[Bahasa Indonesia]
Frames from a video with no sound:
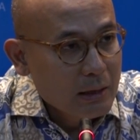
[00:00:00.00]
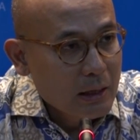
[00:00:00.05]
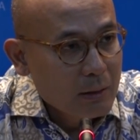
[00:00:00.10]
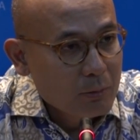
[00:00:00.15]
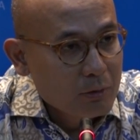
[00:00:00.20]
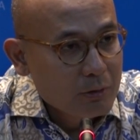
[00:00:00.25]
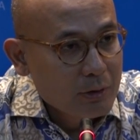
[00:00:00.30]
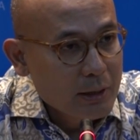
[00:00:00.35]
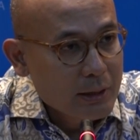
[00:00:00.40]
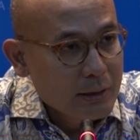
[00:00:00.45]

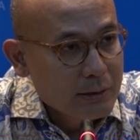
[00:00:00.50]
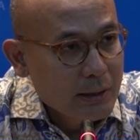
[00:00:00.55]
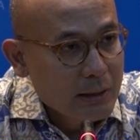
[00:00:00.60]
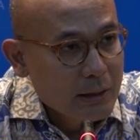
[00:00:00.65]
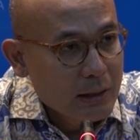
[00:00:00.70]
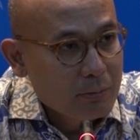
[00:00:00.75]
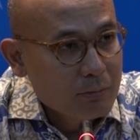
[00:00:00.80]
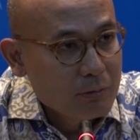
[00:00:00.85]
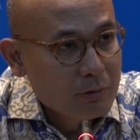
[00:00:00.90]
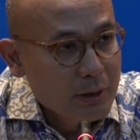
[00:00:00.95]
Namun dari
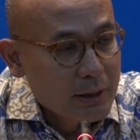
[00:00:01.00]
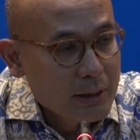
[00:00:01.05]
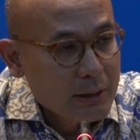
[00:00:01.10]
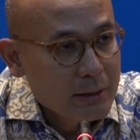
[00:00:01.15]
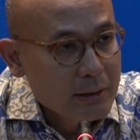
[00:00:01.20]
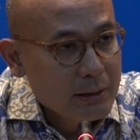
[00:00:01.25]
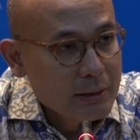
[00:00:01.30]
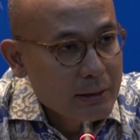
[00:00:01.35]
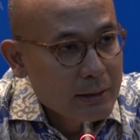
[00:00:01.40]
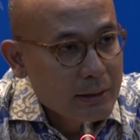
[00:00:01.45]
saya
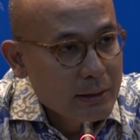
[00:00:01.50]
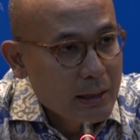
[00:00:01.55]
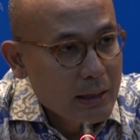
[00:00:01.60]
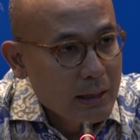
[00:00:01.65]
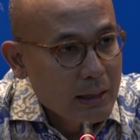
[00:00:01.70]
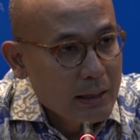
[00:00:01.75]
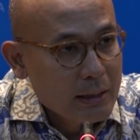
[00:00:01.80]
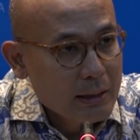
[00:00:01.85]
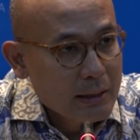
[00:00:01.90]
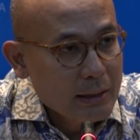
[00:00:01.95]
mungkin
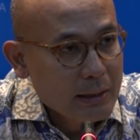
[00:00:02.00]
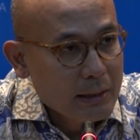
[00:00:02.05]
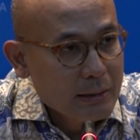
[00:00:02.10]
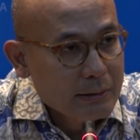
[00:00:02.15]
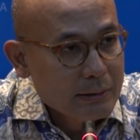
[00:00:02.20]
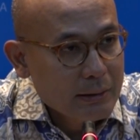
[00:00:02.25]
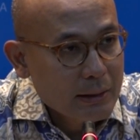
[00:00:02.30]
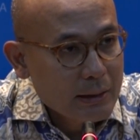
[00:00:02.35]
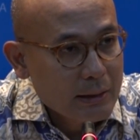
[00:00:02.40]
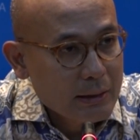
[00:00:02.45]
yang
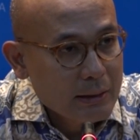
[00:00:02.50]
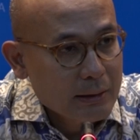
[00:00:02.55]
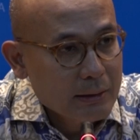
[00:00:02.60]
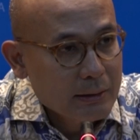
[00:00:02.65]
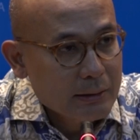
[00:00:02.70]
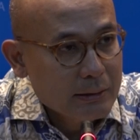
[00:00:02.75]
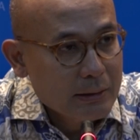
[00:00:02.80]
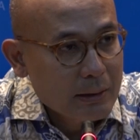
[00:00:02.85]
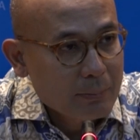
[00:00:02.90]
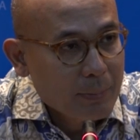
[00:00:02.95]
ingin
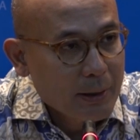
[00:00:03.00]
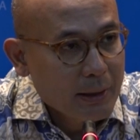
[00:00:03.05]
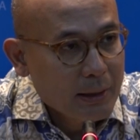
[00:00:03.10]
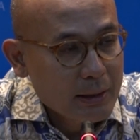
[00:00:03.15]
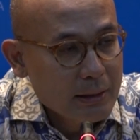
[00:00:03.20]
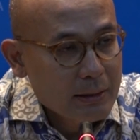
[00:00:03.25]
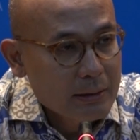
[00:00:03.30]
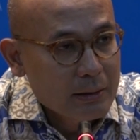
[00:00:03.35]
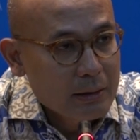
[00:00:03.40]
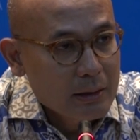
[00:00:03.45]
saya
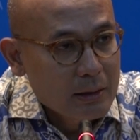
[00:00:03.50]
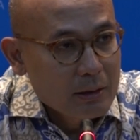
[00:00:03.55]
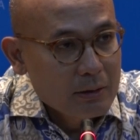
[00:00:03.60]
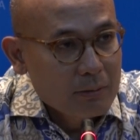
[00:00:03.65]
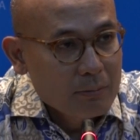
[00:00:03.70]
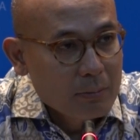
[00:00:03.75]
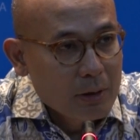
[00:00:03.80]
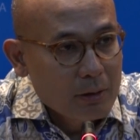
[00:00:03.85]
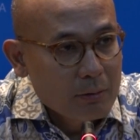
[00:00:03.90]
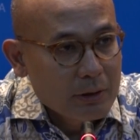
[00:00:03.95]
sampaikan
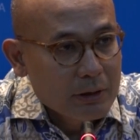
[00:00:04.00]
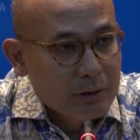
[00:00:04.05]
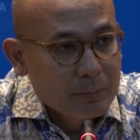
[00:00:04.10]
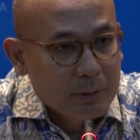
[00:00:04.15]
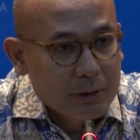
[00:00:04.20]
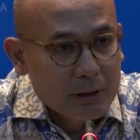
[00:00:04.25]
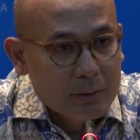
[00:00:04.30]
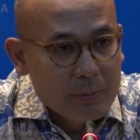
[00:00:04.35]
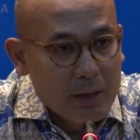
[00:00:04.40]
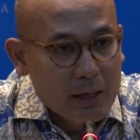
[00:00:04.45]
bahwa
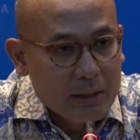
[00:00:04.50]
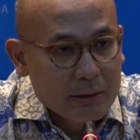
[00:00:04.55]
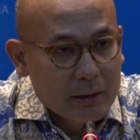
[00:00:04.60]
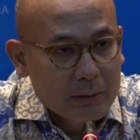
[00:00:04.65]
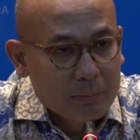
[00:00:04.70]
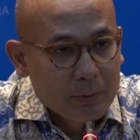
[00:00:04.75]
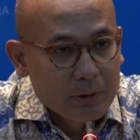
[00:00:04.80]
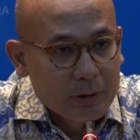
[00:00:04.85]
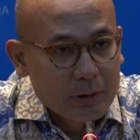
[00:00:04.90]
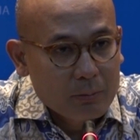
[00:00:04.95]
seperti
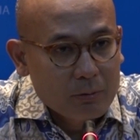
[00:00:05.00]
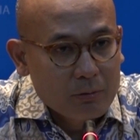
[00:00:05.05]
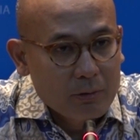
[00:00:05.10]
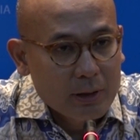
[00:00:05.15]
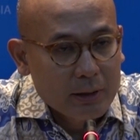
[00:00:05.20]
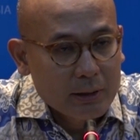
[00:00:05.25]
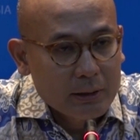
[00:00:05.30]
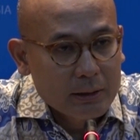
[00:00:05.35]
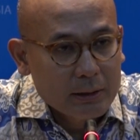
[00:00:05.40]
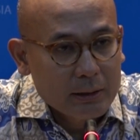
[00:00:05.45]
biasa
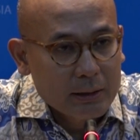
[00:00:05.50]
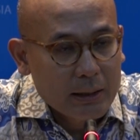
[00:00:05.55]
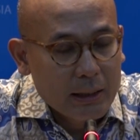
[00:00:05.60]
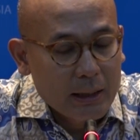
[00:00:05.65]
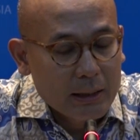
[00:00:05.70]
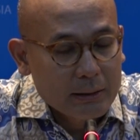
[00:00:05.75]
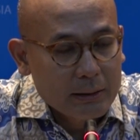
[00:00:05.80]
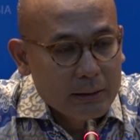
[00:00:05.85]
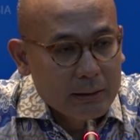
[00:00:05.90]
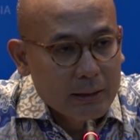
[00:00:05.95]
pertemuan
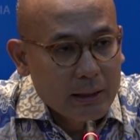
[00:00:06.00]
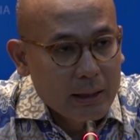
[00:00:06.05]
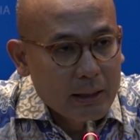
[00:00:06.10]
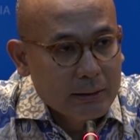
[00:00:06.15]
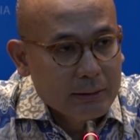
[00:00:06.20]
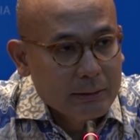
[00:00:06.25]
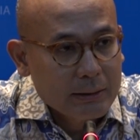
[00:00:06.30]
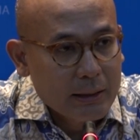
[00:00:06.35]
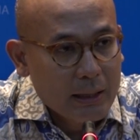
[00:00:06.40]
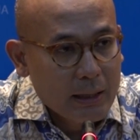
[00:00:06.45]
KTT
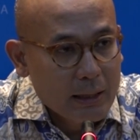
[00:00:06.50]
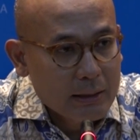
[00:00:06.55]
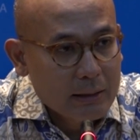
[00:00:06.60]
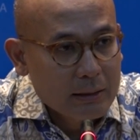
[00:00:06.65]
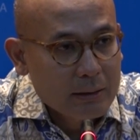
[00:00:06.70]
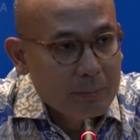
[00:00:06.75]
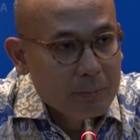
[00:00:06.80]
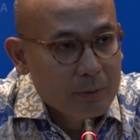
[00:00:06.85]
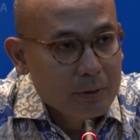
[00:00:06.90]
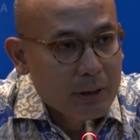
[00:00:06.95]

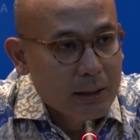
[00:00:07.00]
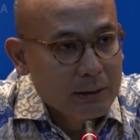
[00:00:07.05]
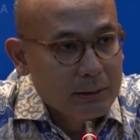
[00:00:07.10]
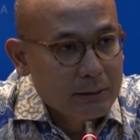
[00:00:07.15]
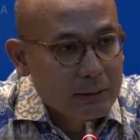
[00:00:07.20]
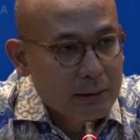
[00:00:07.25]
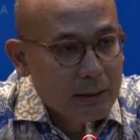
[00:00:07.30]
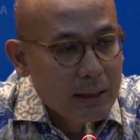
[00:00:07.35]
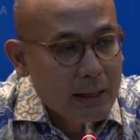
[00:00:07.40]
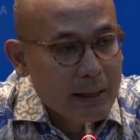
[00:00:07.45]
ASEAN atau
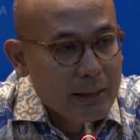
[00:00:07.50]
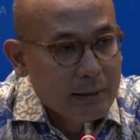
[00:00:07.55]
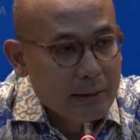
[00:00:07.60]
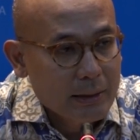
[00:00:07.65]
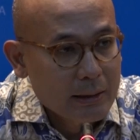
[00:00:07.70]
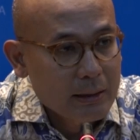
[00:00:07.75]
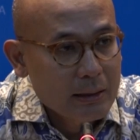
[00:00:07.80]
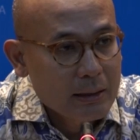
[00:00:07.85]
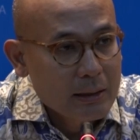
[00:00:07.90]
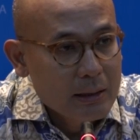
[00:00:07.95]
KTT
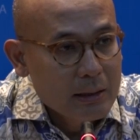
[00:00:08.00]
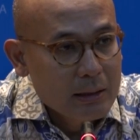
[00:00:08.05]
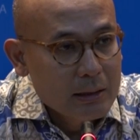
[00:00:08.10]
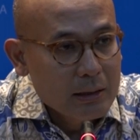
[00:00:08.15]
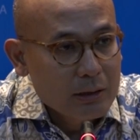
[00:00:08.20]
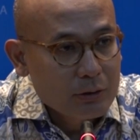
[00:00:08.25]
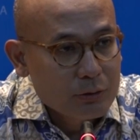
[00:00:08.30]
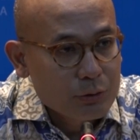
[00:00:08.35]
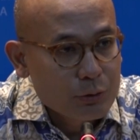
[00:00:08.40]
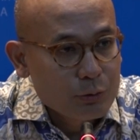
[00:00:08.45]
lainnya
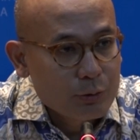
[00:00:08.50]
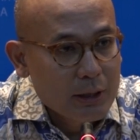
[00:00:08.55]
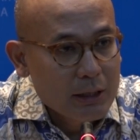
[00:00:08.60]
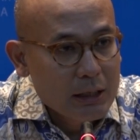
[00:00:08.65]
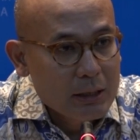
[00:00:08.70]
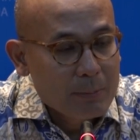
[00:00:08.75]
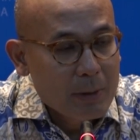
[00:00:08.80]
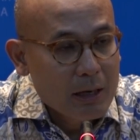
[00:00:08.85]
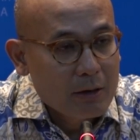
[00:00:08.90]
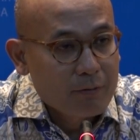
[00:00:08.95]
itu juga
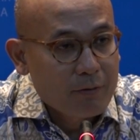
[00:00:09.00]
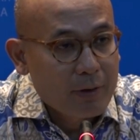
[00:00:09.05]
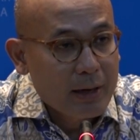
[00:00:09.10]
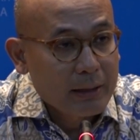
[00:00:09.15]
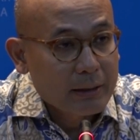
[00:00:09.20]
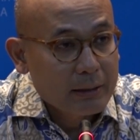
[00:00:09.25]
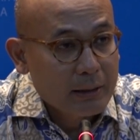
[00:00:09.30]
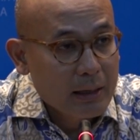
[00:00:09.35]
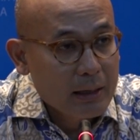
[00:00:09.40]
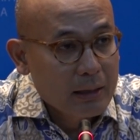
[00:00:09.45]

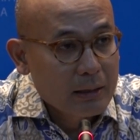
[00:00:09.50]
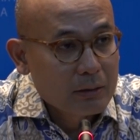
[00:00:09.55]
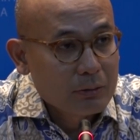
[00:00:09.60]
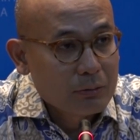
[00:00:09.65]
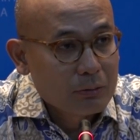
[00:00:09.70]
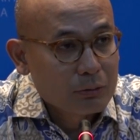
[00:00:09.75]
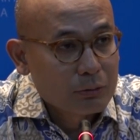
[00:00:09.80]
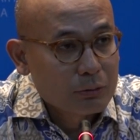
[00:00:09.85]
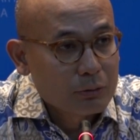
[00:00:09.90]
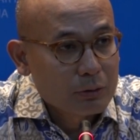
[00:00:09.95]

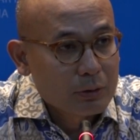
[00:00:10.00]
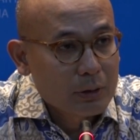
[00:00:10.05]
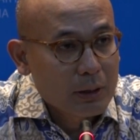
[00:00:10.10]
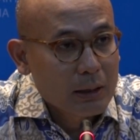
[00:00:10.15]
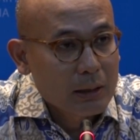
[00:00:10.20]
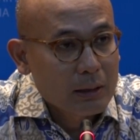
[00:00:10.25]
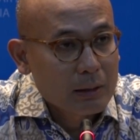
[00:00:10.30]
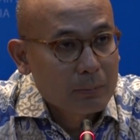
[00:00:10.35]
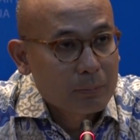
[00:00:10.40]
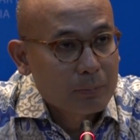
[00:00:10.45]
dimanfaatkan untuk
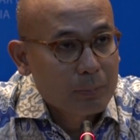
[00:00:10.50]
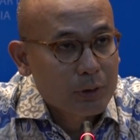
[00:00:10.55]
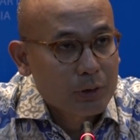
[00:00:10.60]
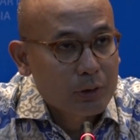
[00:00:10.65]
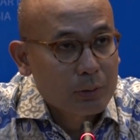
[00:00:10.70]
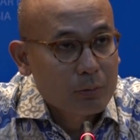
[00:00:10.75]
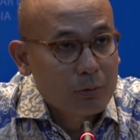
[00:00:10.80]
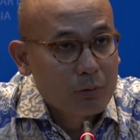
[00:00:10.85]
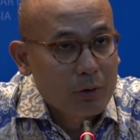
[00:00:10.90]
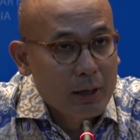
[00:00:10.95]
uh,
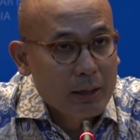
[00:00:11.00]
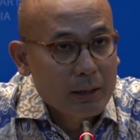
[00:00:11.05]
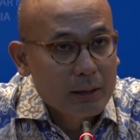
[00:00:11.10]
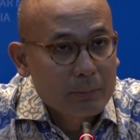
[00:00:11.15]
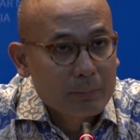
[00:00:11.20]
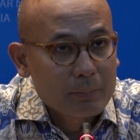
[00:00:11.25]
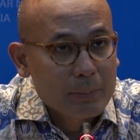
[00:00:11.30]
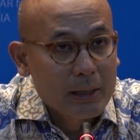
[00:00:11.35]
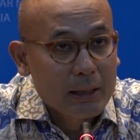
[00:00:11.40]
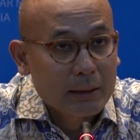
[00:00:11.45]
pertemuan
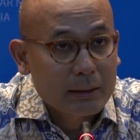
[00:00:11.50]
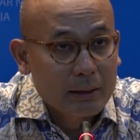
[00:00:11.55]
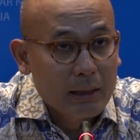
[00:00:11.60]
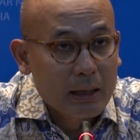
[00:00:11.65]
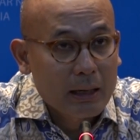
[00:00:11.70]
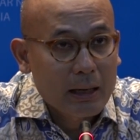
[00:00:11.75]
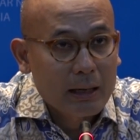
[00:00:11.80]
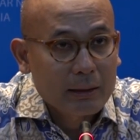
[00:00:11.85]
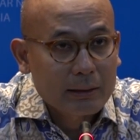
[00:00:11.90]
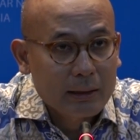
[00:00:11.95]

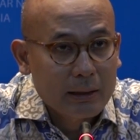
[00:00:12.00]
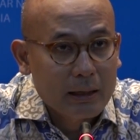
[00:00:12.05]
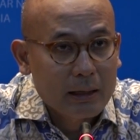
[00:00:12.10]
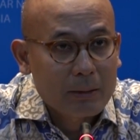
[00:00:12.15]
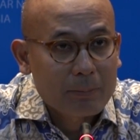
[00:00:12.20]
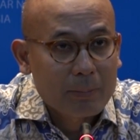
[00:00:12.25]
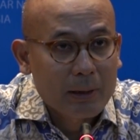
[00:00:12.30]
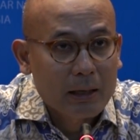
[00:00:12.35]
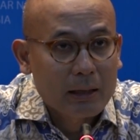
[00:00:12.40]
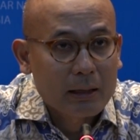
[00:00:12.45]
bilateral antara
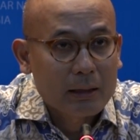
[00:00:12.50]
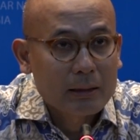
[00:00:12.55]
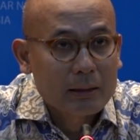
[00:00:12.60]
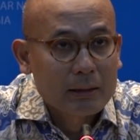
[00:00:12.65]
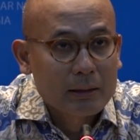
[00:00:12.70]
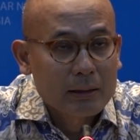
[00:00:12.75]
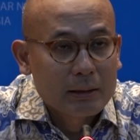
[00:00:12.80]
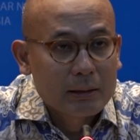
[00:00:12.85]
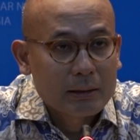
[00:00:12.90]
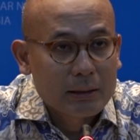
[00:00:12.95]
kepala
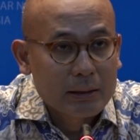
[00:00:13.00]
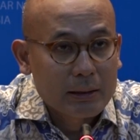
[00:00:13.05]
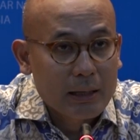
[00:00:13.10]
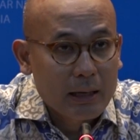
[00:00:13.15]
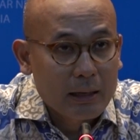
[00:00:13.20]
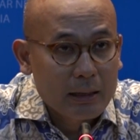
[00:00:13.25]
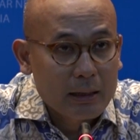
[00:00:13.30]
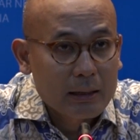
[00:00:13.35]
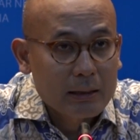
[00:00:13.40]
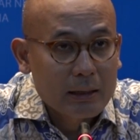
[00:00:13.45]

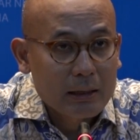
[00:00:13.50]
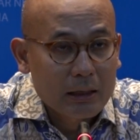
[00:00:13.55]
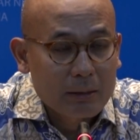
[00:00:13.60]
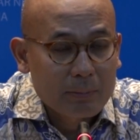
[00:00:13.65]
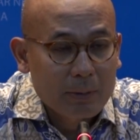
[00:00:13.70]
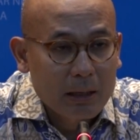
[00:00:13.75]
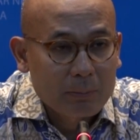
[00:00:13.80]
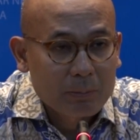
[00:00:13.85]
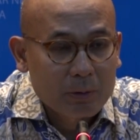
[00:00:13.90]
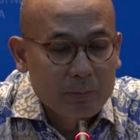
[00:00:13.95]
negara dan
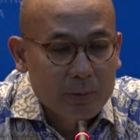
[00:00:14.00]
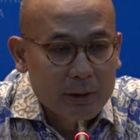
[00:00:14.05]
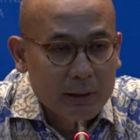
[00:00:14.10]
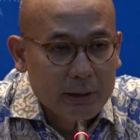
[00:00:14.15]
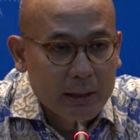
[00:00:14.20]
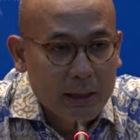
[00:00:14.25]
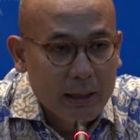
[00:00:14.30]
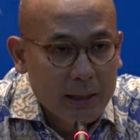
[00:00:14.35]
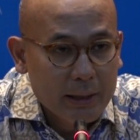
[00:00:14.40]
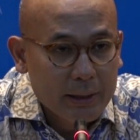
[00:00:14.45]
kepala
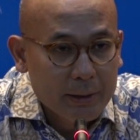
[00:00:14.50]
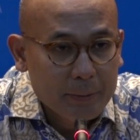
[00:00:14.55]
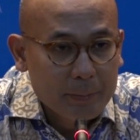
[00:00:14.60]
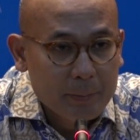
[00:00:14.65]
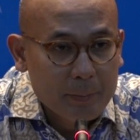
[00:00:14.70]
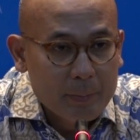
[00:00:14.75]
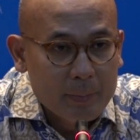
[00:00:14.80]
pemerintahan.